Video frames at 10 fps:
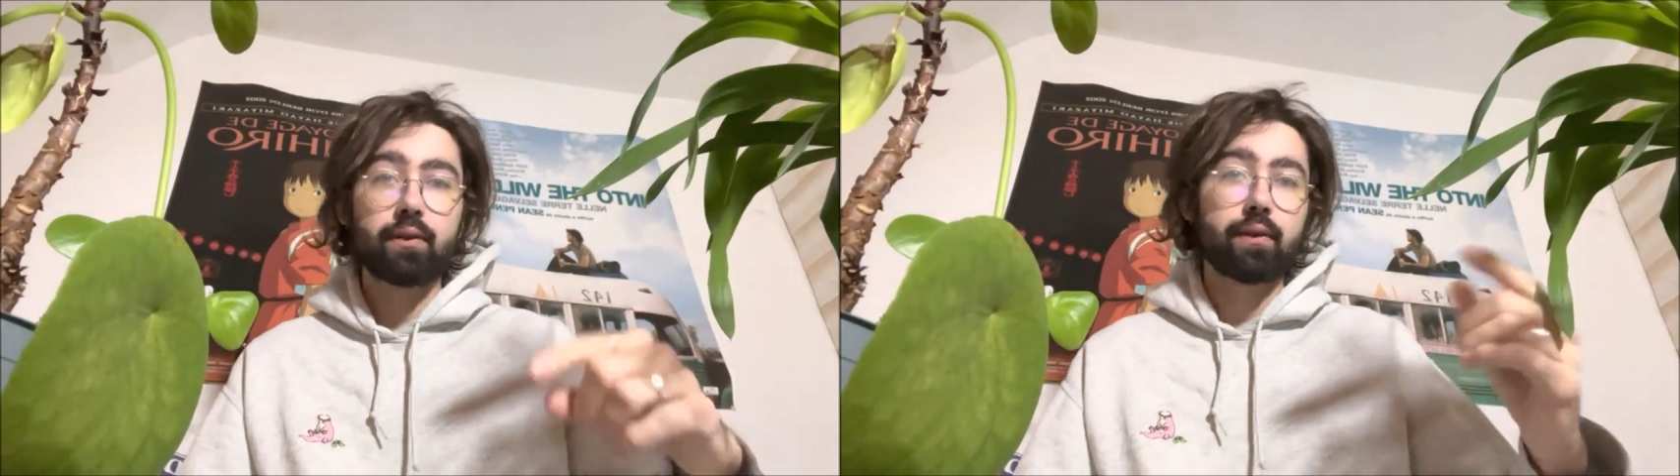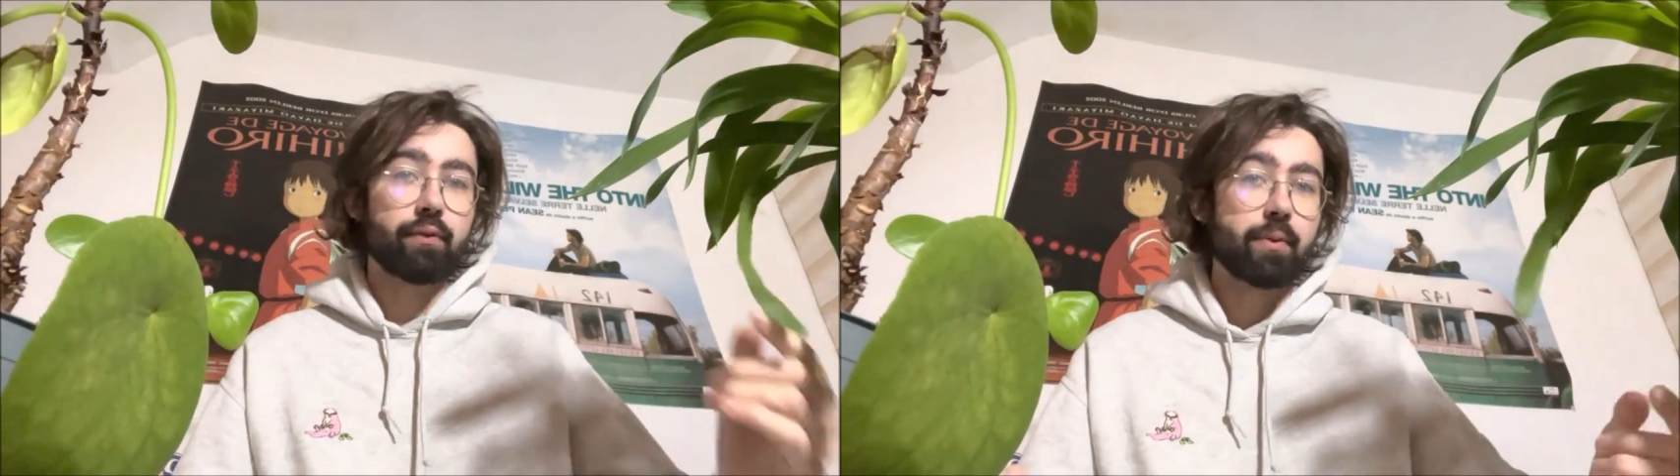
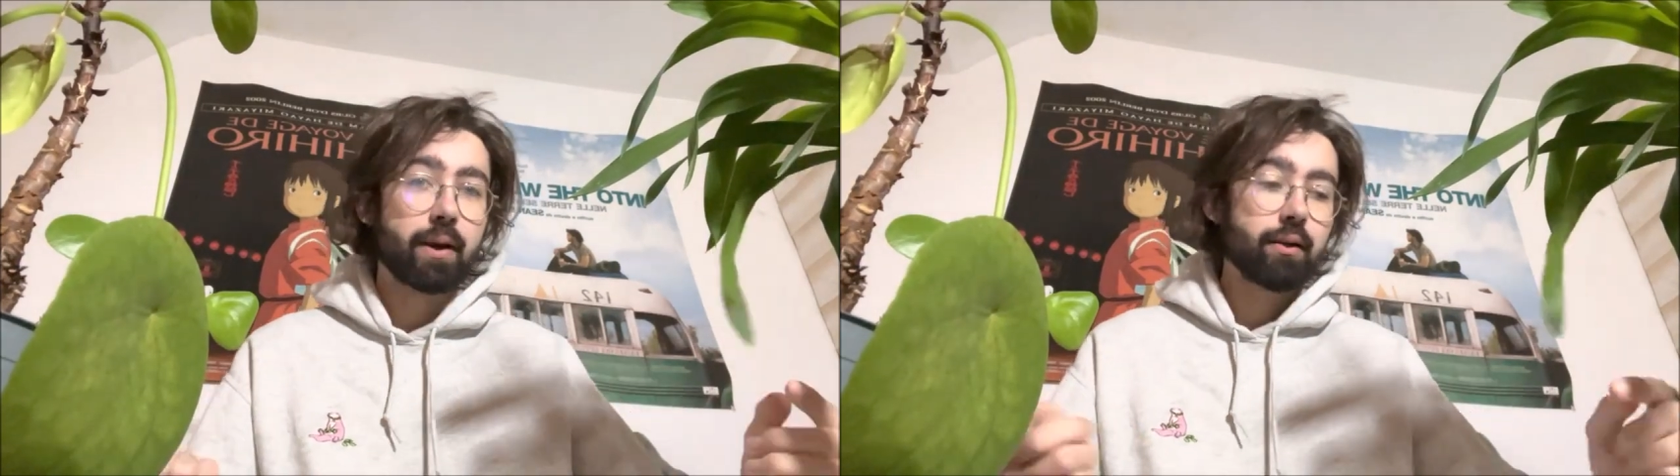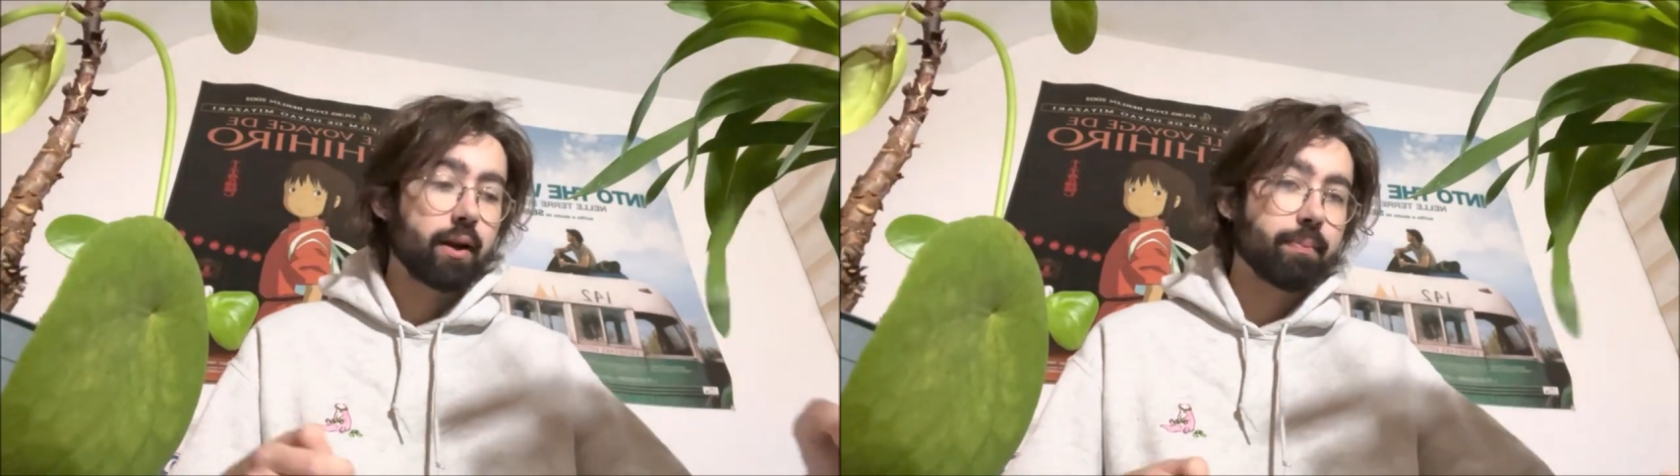ça fait
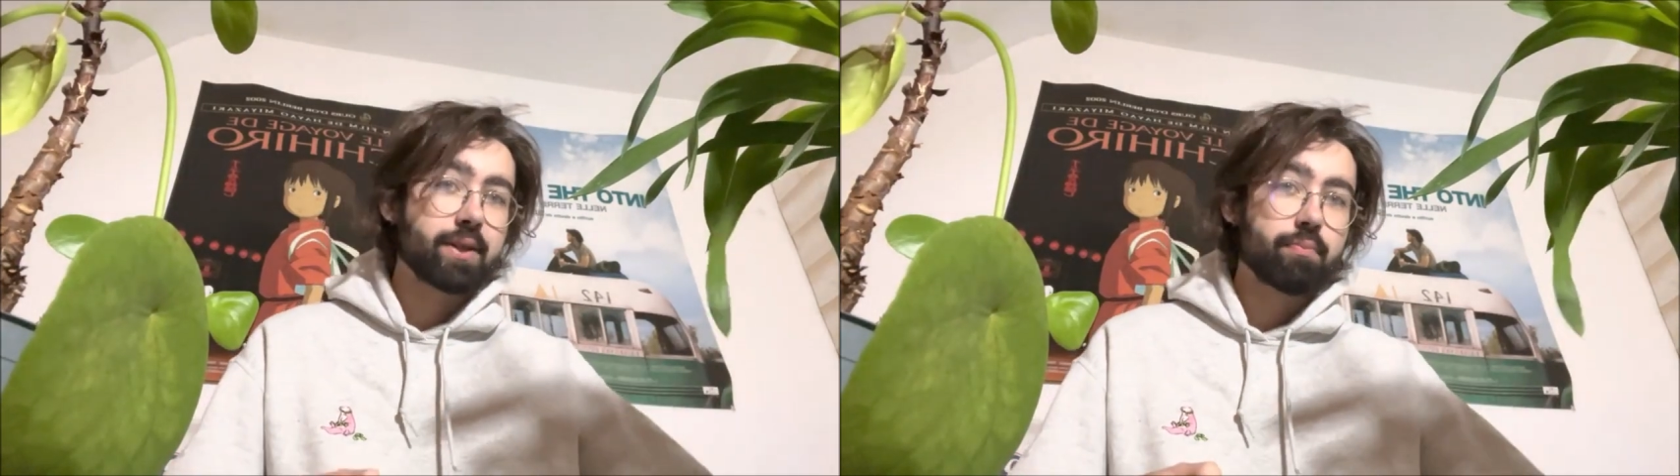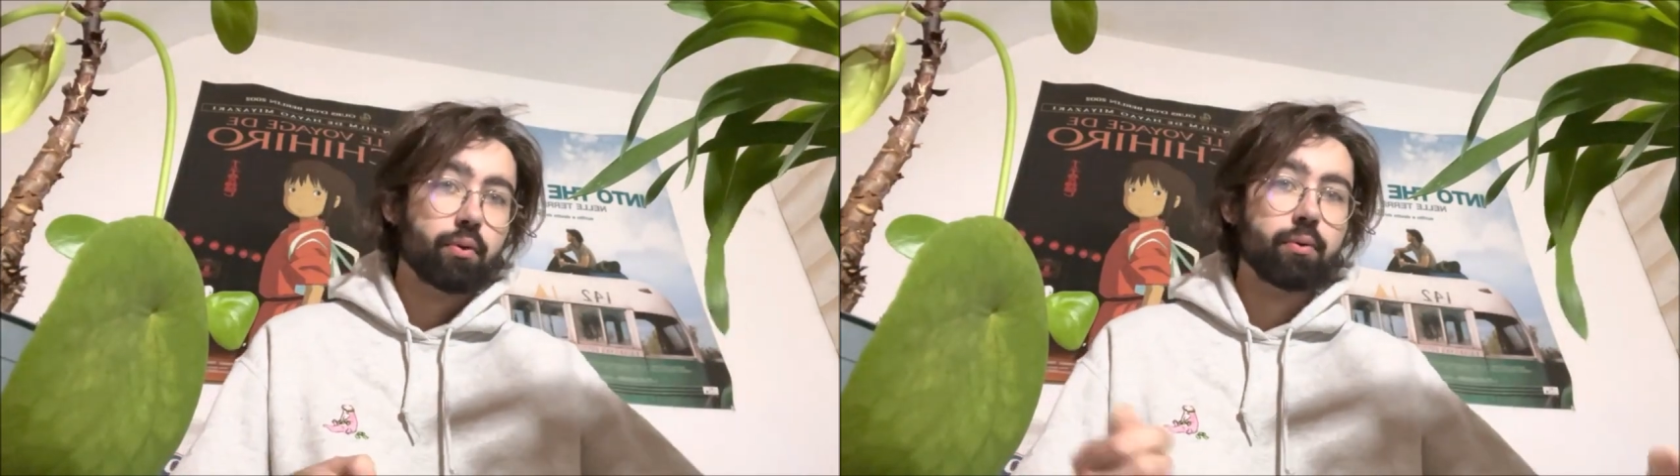mal, un
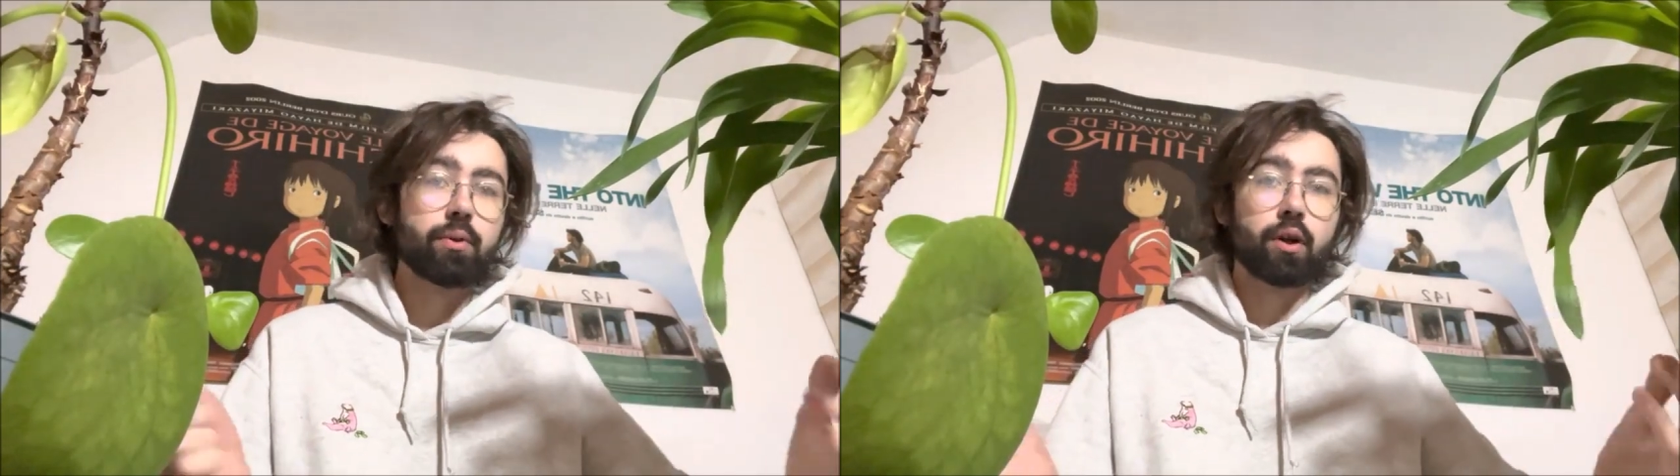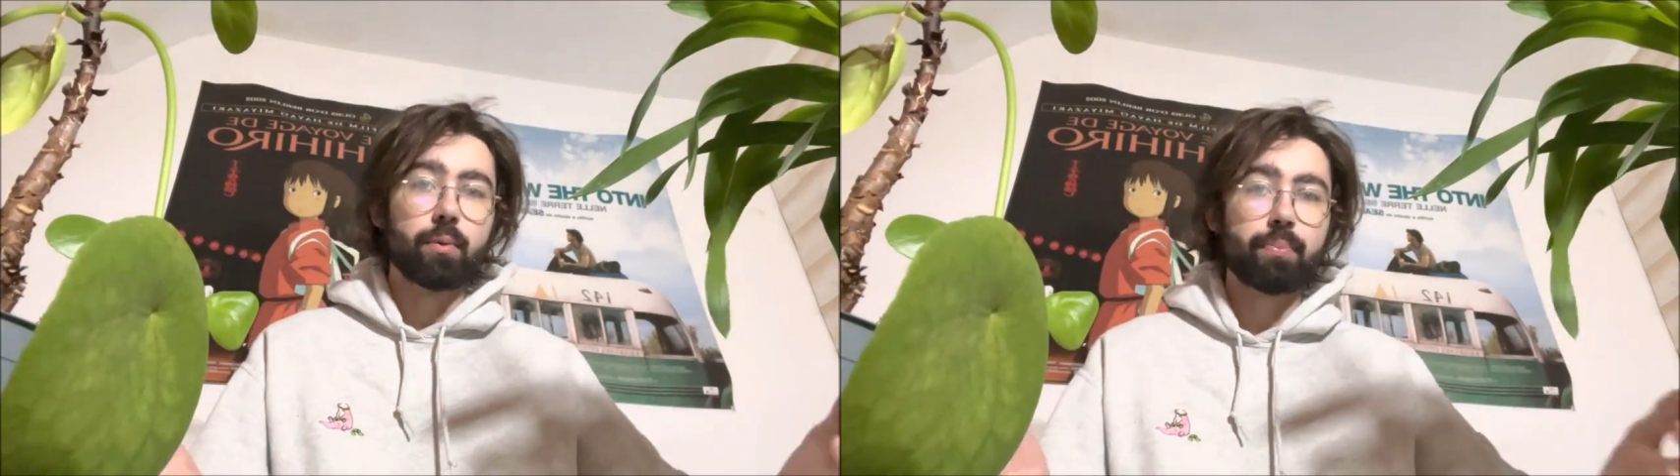petit bleu,
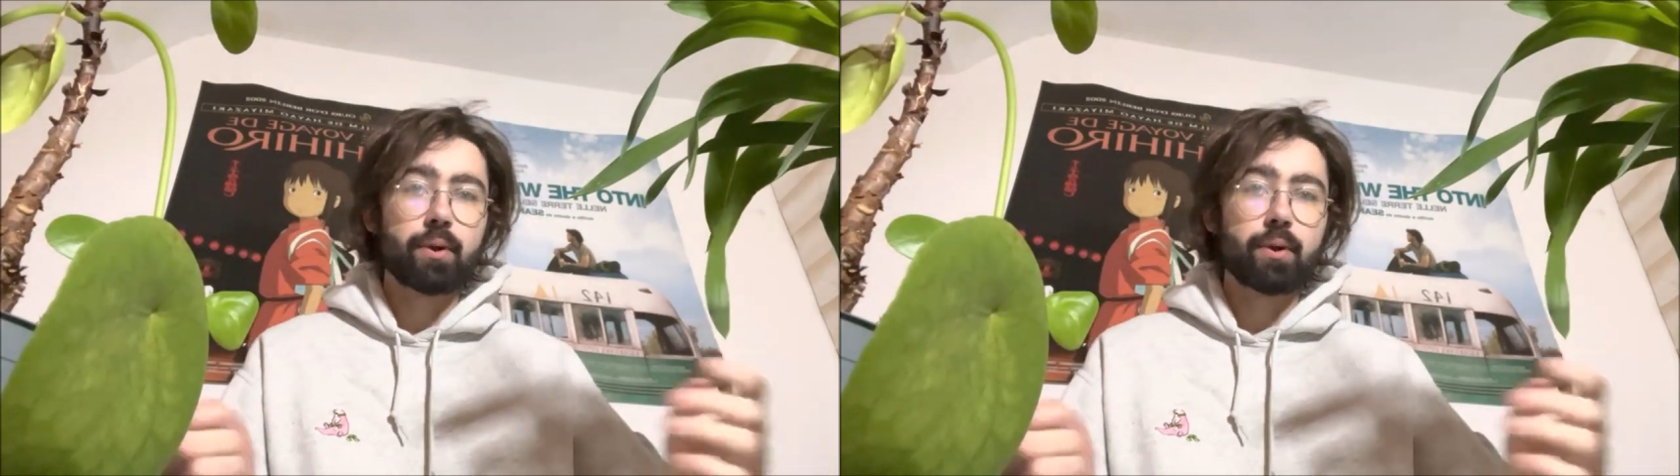hop.